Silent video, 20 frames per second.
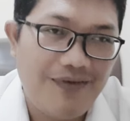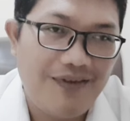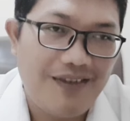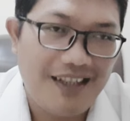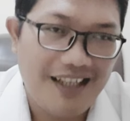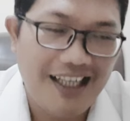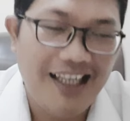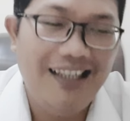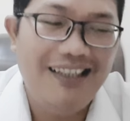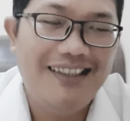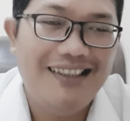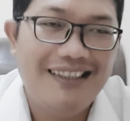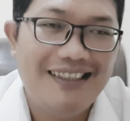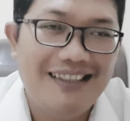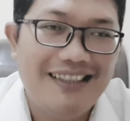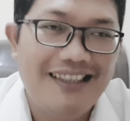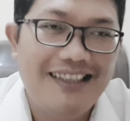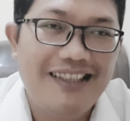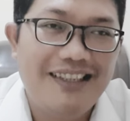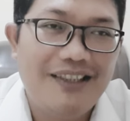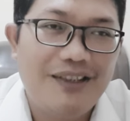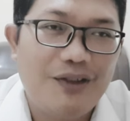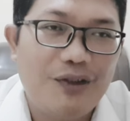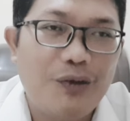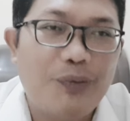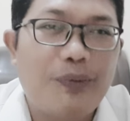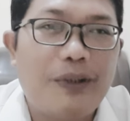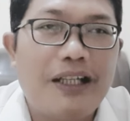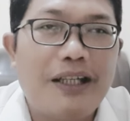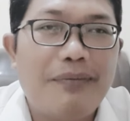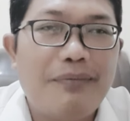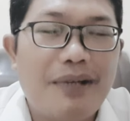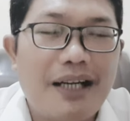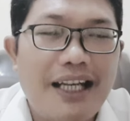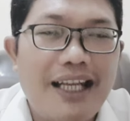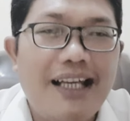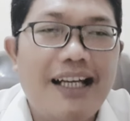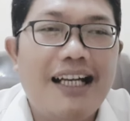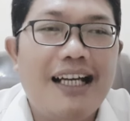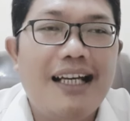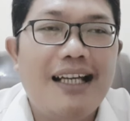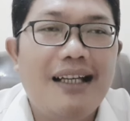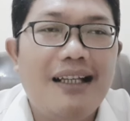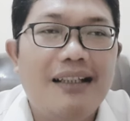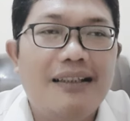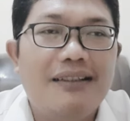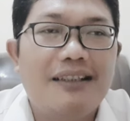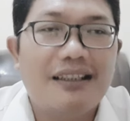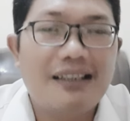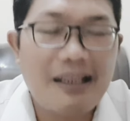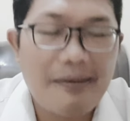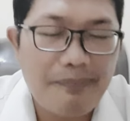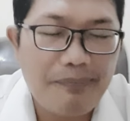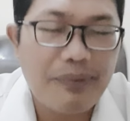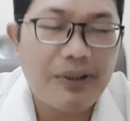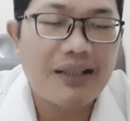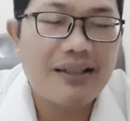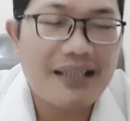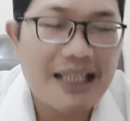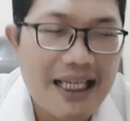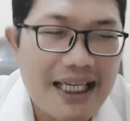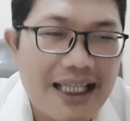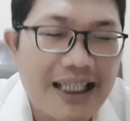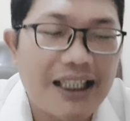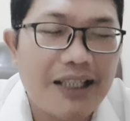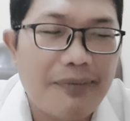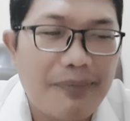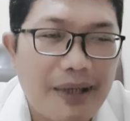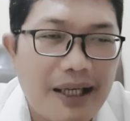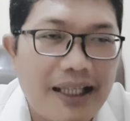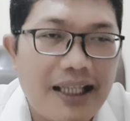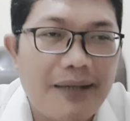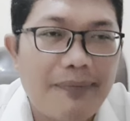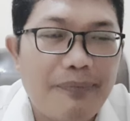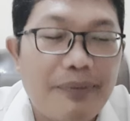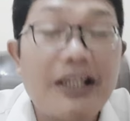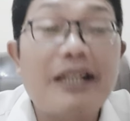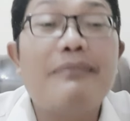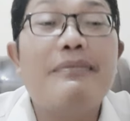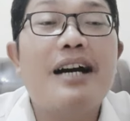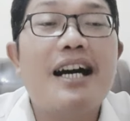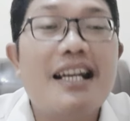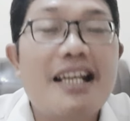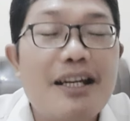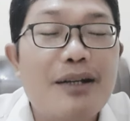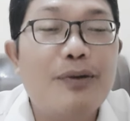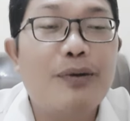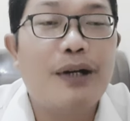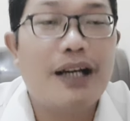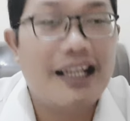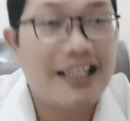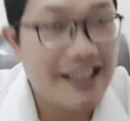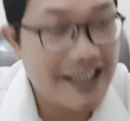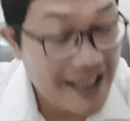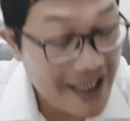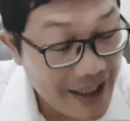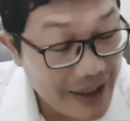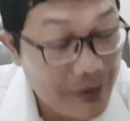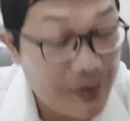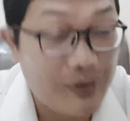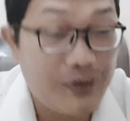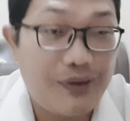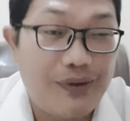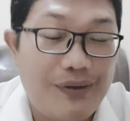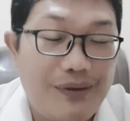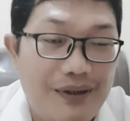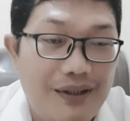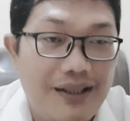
Ya. Supaya mereka tetap percaya kepada pribadi Tuhan Yesus.